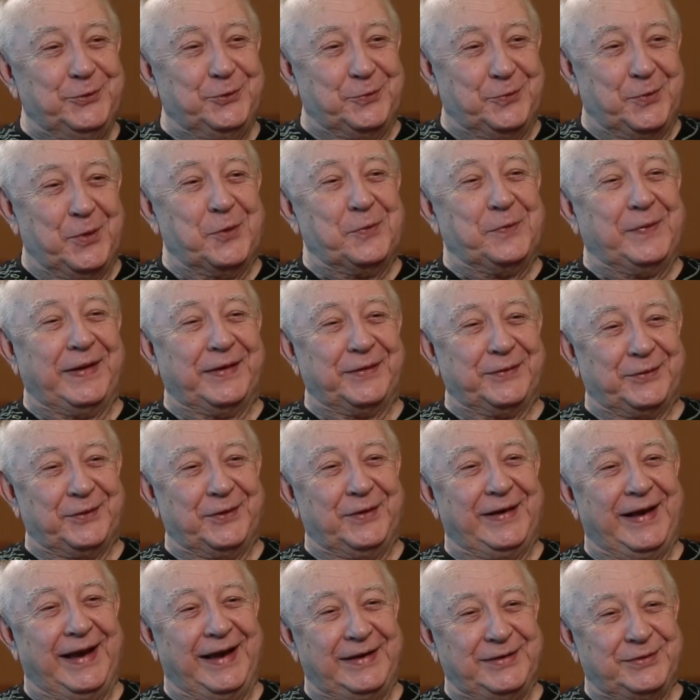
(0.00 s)
do meu
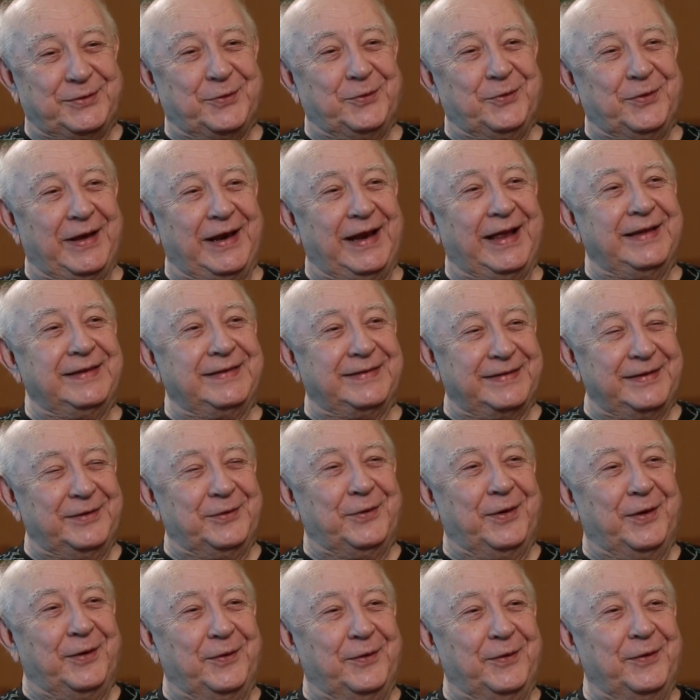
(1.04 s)
personagem com
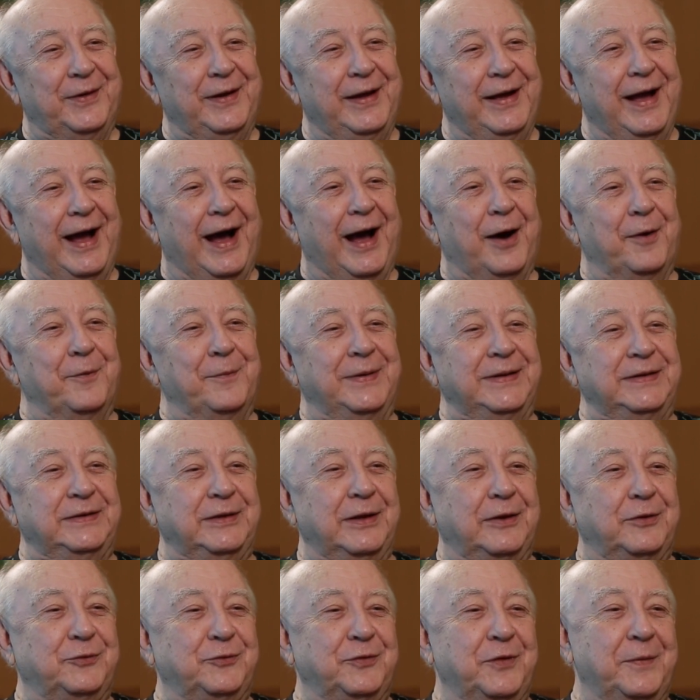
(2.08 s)
relação ao, ao
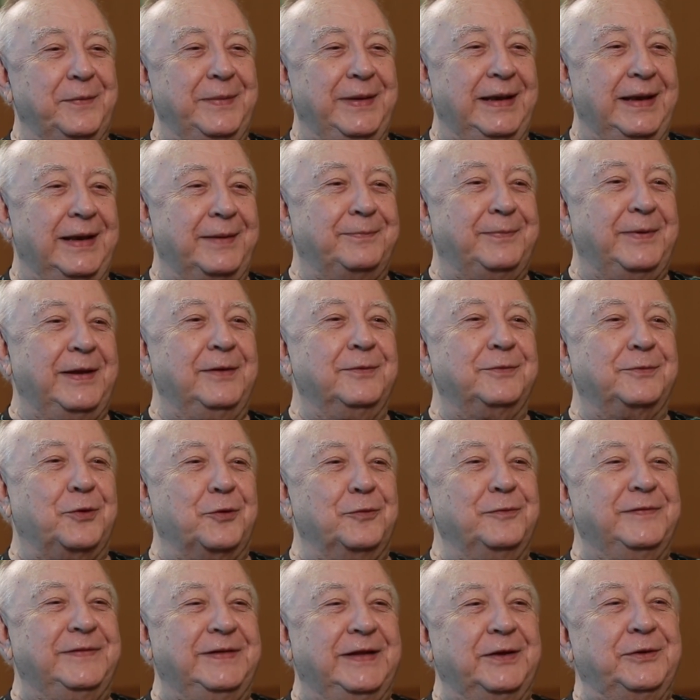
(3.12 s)
bandido do vermelho, eu
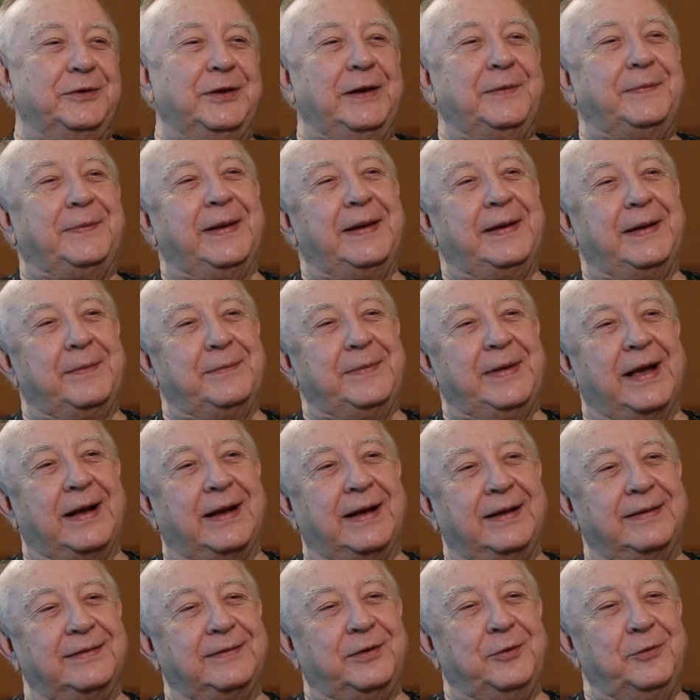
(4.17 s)
convidando ele para ir na minha
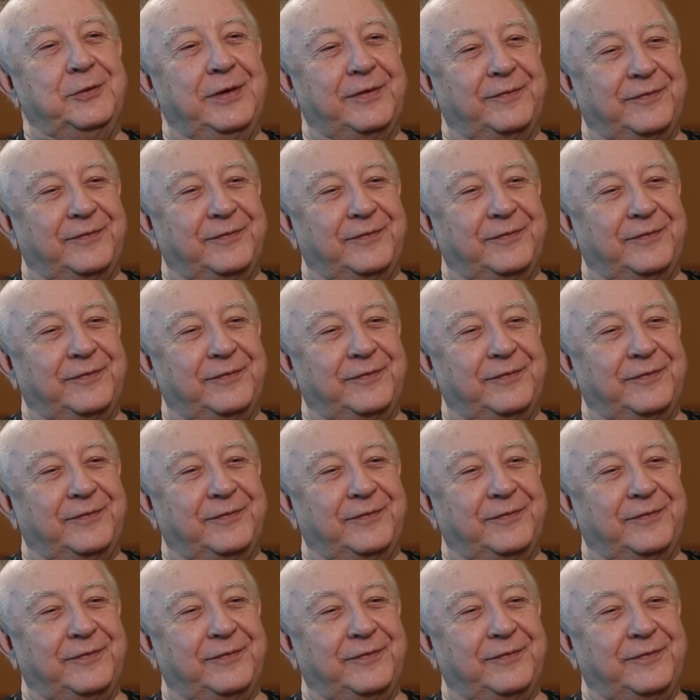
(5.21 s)
casa, que eu